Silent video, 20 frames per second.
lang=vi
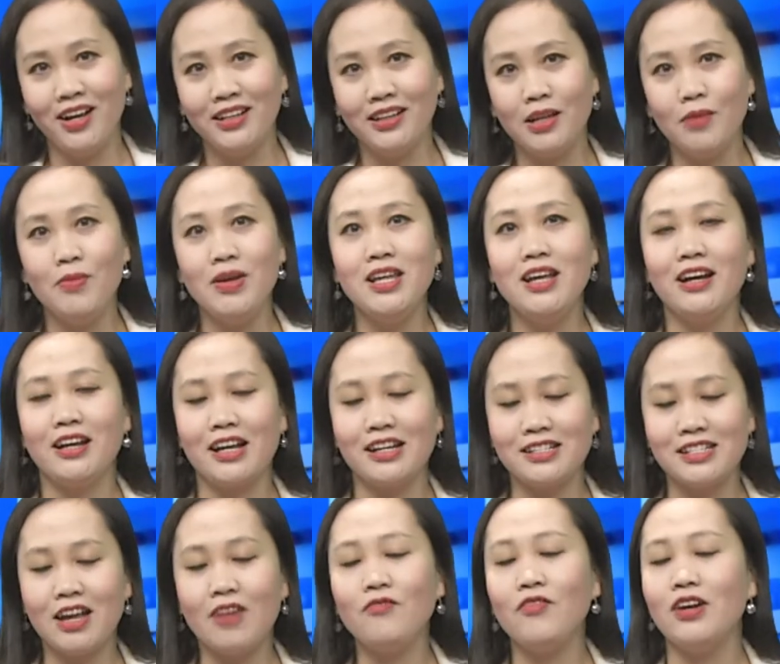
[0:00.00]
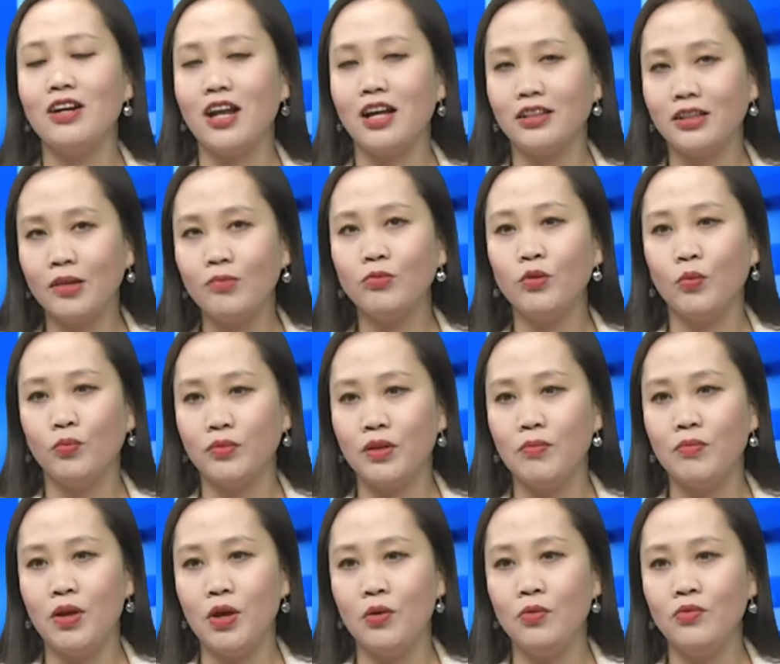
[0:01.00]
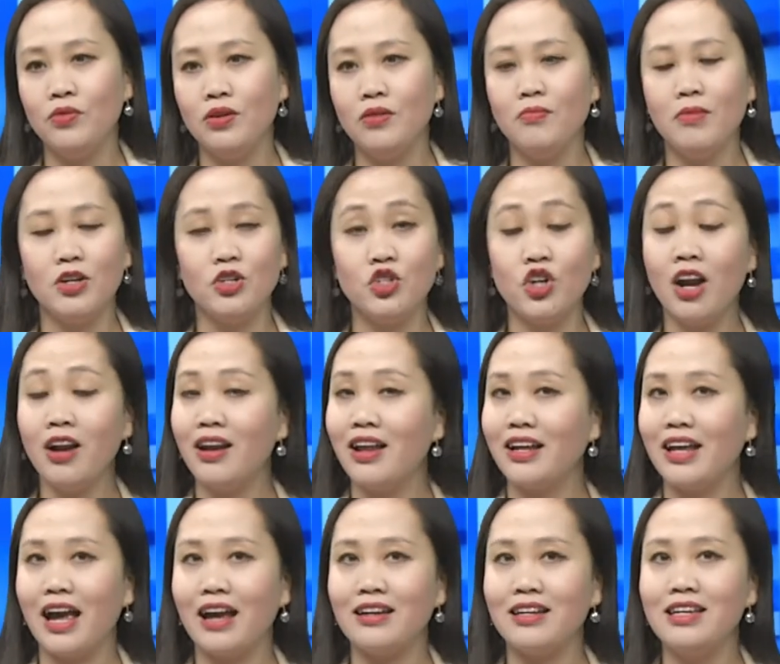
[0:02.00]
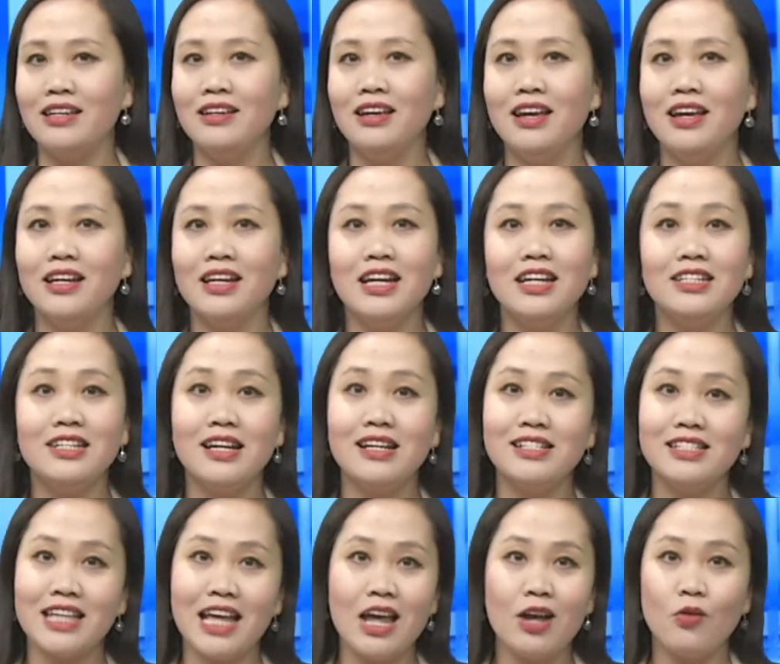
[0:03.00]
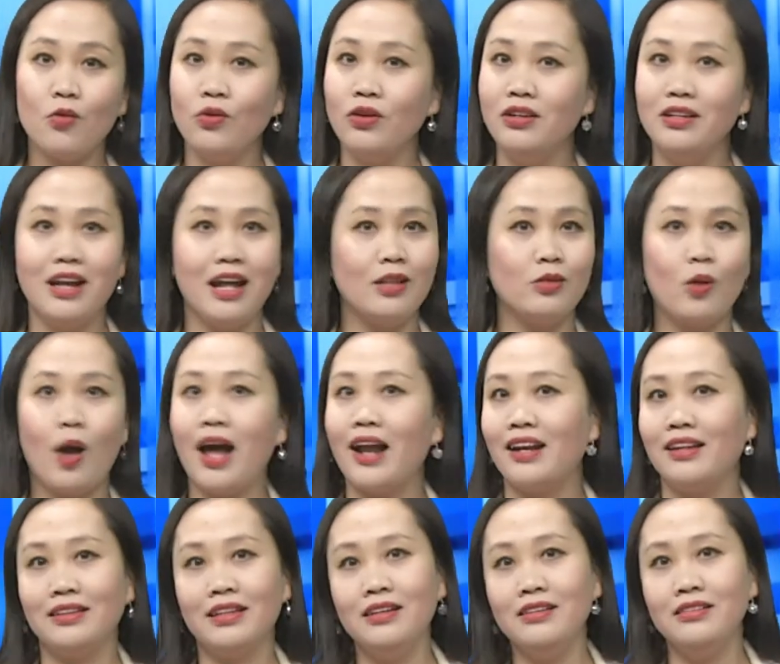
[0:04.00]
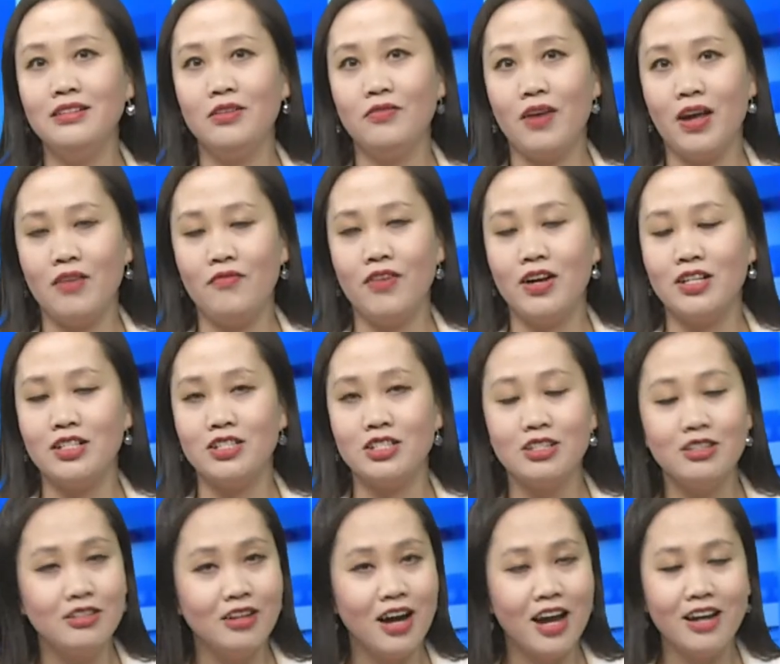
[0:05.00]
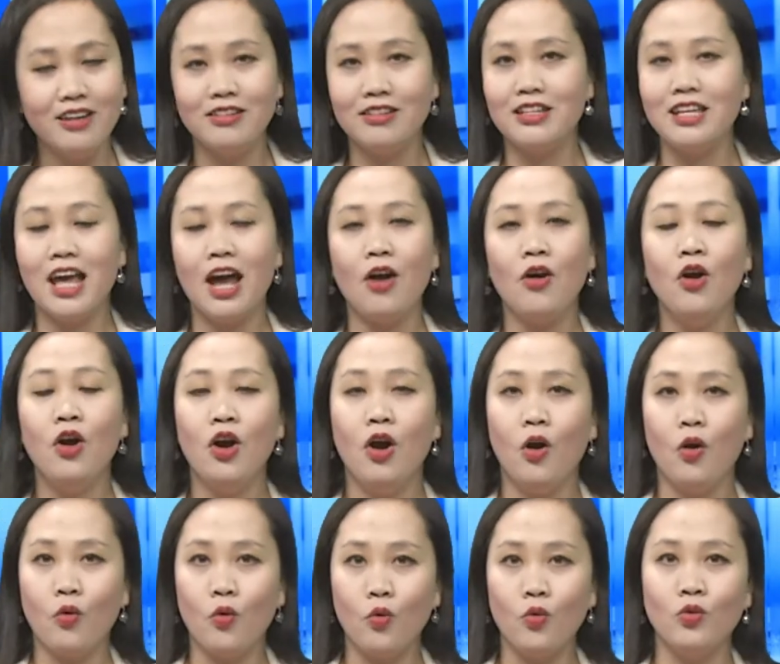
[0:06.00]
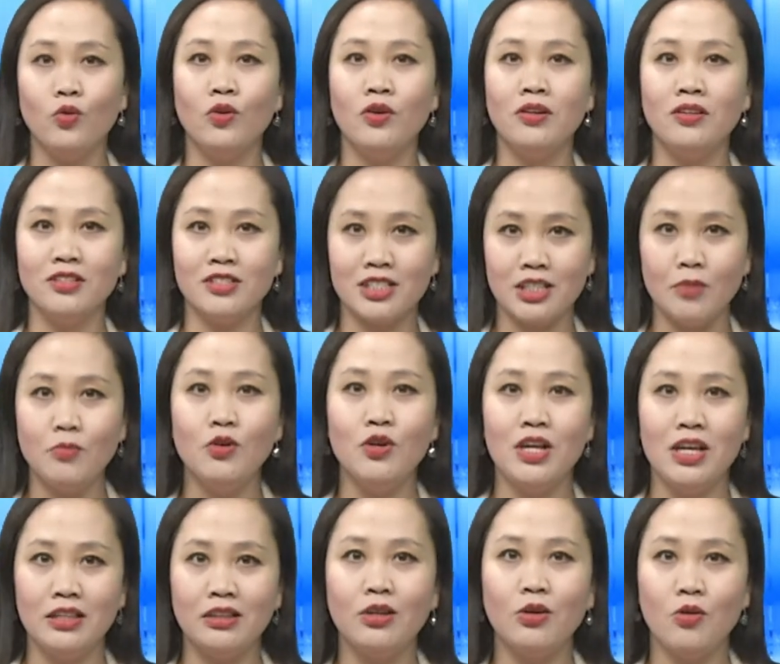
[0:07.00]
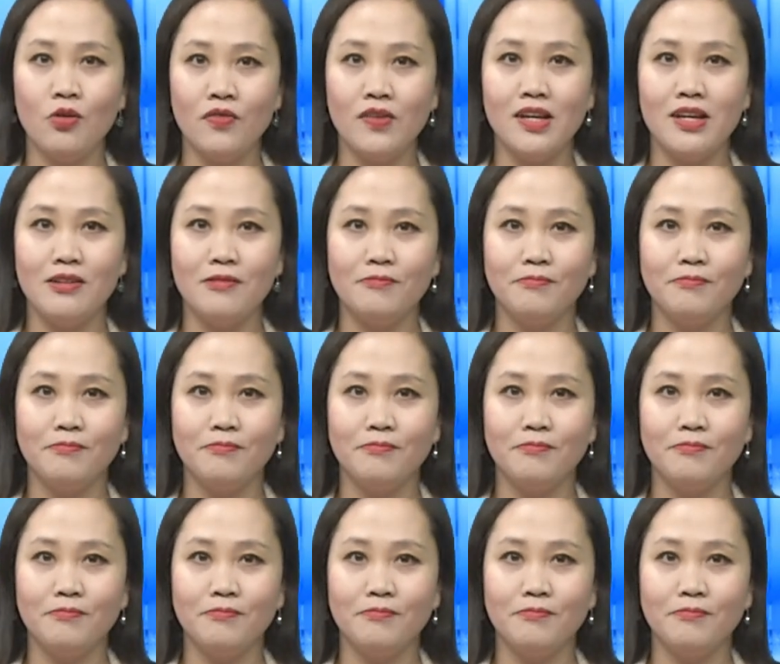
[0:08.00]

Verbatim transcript: Thì bây giờ cảnh sát vẫn đang tiếp tục tìm hiểu, nhưng mà rất là ngạc nhiên khi trên xe của người này toàn là thư như vậy và chưa hề được giao của Sở Bưu điện, thưa quý vị.